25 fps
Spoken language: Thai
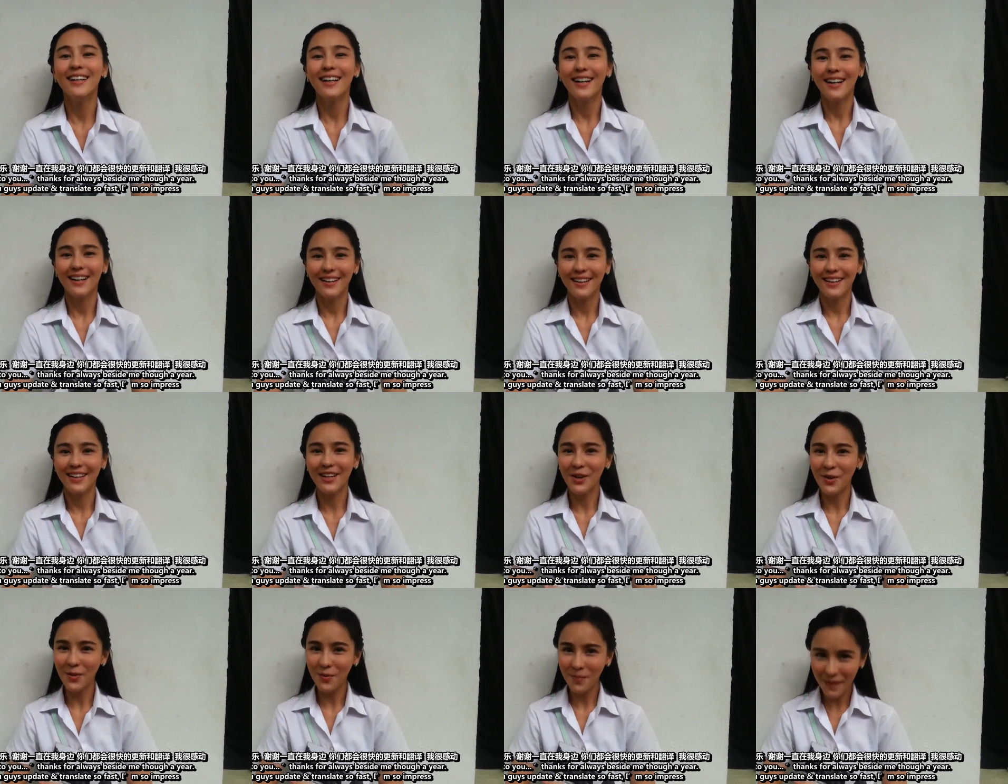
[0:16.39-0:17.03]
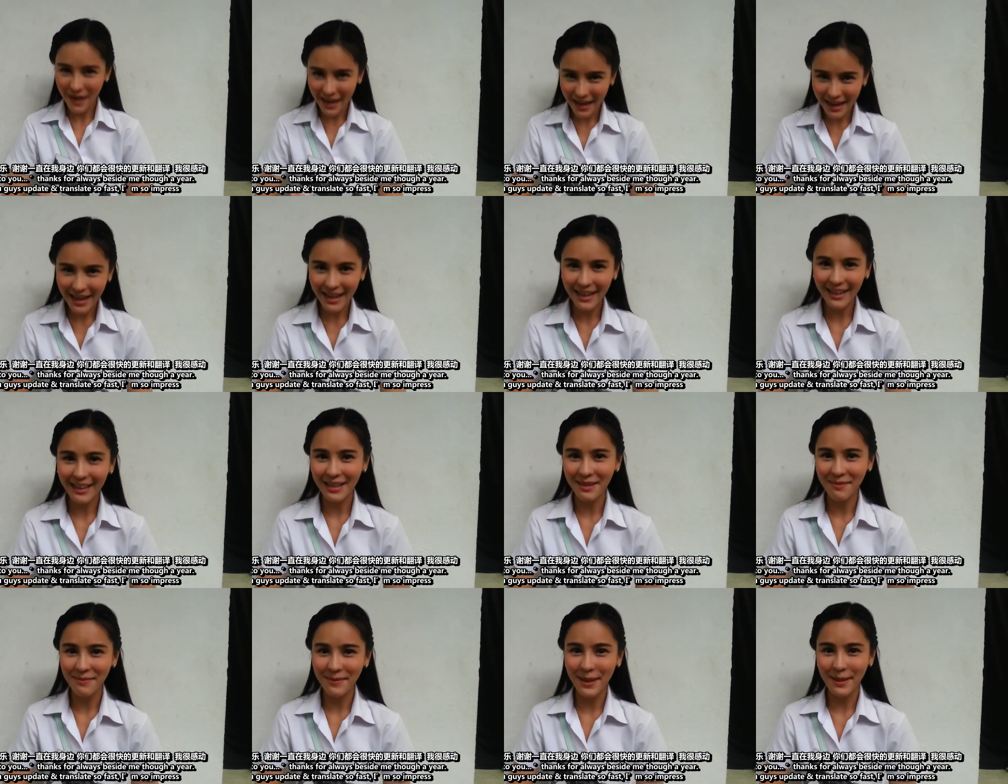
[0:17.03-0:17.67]
เร็วมากอัป
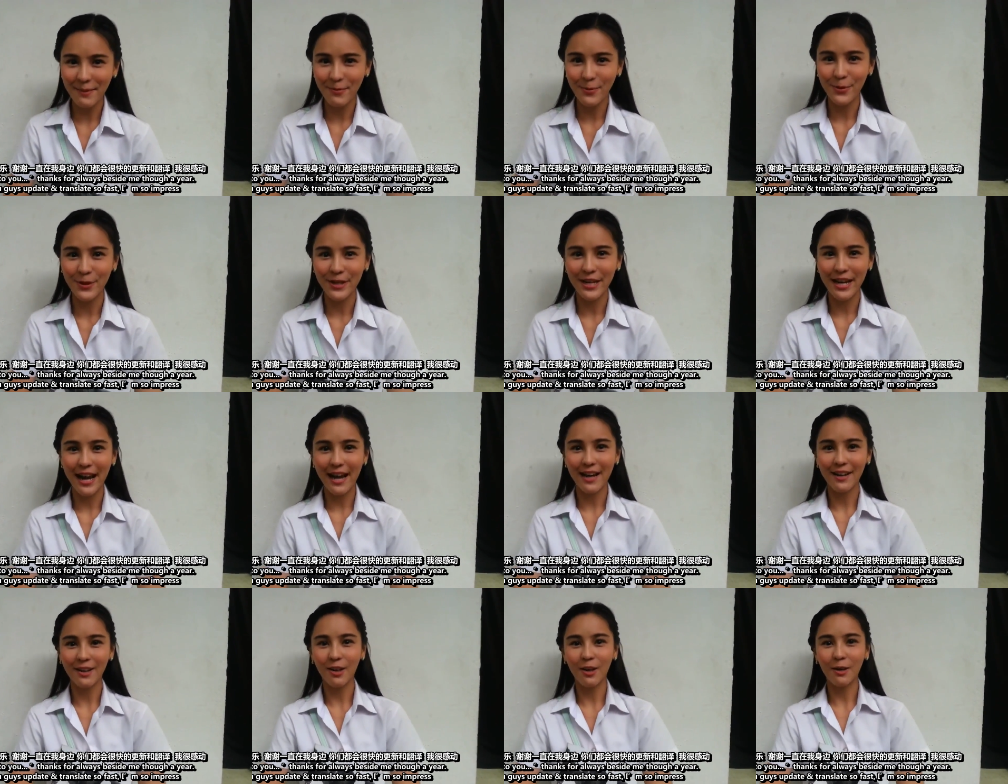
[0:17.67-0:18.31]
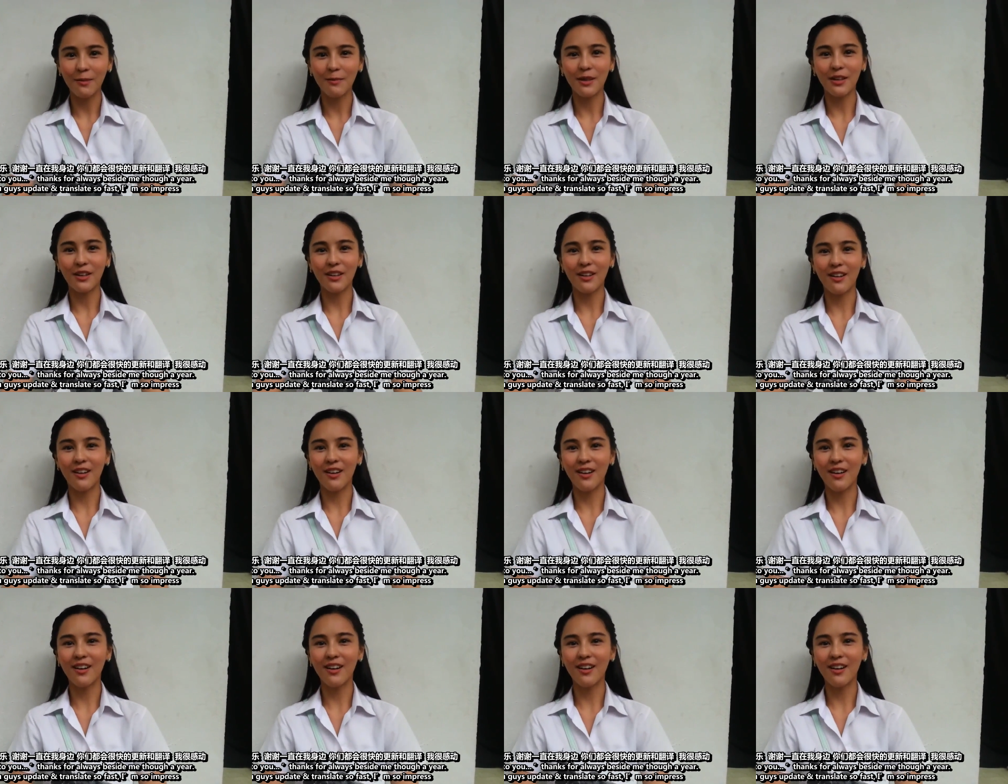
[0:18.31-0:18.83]
เดตผลงานออมแล้วก็